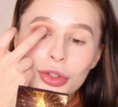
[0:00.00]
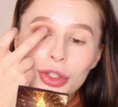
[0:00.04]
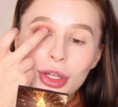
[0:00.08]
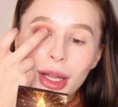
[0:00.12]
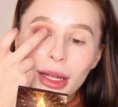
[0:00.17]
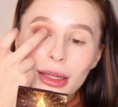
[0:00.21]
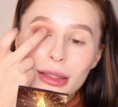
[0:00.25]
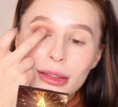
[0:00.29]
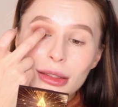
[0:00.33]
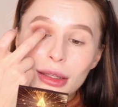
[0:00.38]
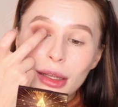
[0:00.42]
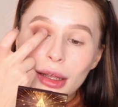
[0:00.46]

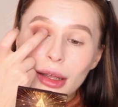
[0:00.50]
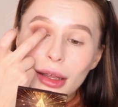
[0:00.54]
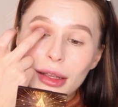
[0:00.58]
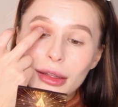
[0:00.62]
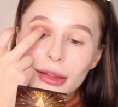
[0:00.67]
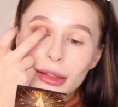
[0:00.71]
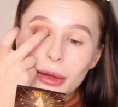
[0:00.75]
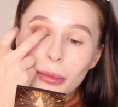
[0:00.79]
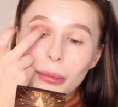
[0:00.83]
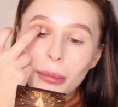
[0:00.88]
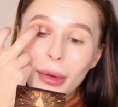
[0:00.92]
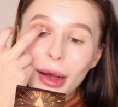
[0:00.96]
Какой
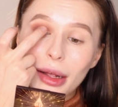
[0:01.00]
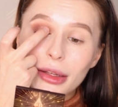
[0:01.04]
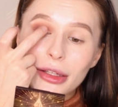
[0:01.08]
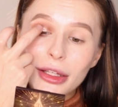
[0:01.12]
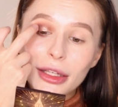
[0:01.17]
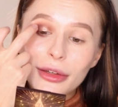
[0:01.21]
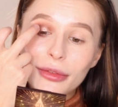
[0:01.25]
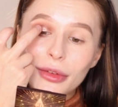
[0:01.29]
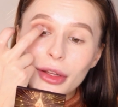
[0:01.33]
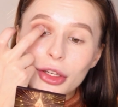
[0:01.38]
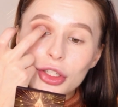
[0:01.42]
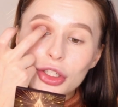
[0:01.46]

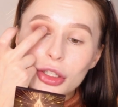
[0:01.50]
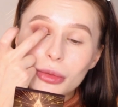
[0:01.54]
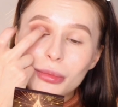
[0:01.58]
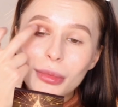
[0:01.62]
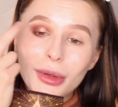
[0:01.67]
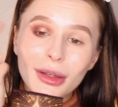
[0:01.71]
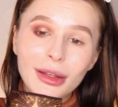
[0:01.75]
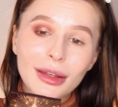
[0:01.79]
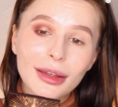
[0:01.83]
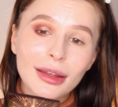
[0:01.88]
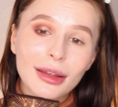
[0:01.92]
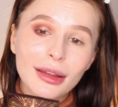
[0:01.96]
невероятно
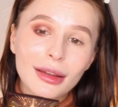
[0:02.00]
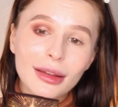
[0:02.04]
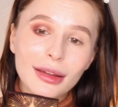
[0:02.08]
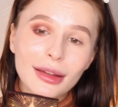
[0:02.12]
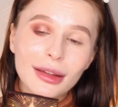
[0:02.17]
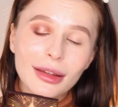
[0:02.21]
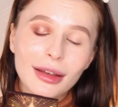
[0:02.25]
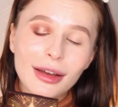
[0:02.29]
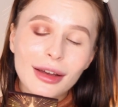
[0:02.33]
красивый оттенок.